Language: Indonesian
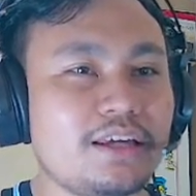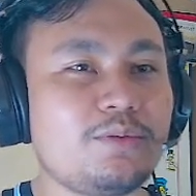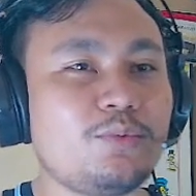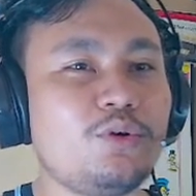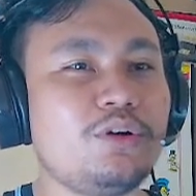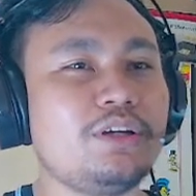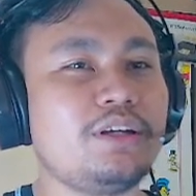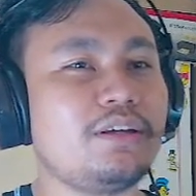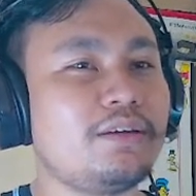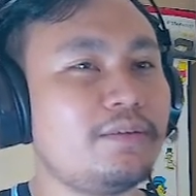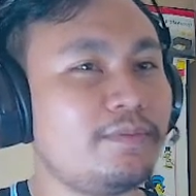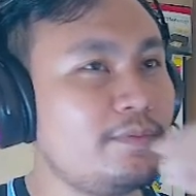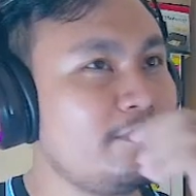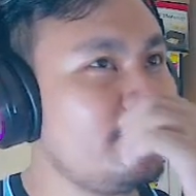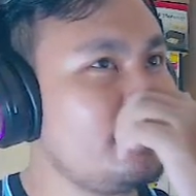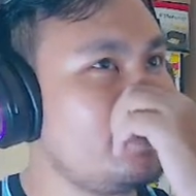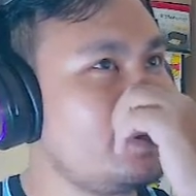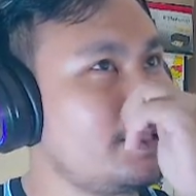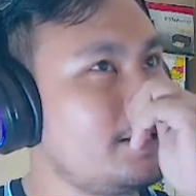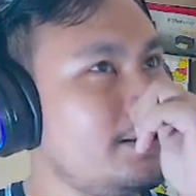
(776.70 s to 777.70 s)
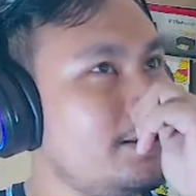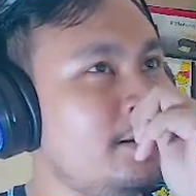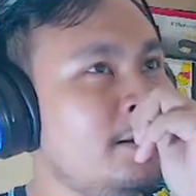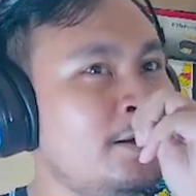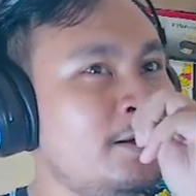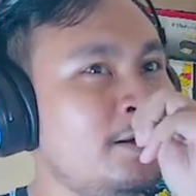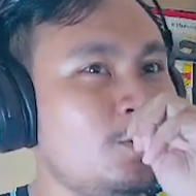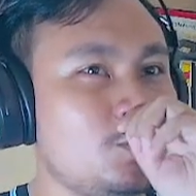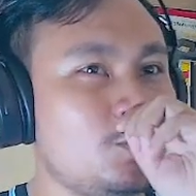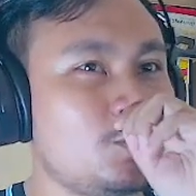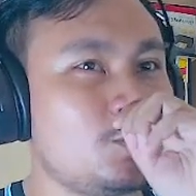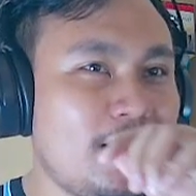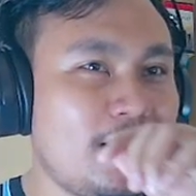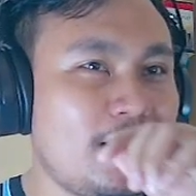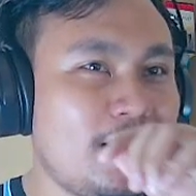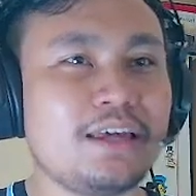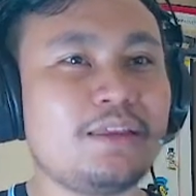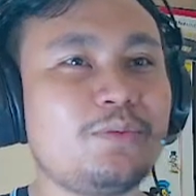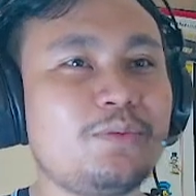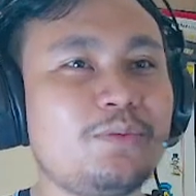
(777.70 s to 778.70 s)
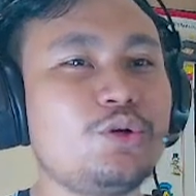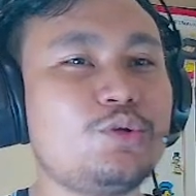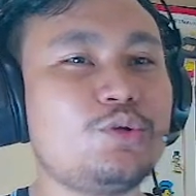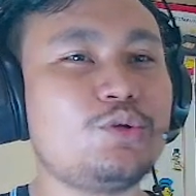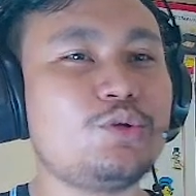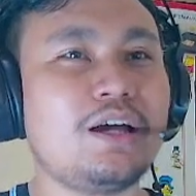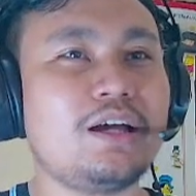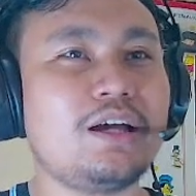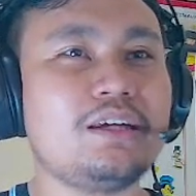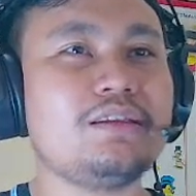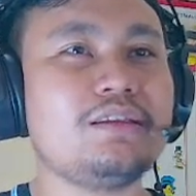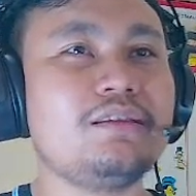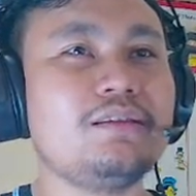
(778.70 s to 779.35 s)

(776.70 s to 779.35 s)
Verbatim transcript: boy ojo kaget boy ojo kaget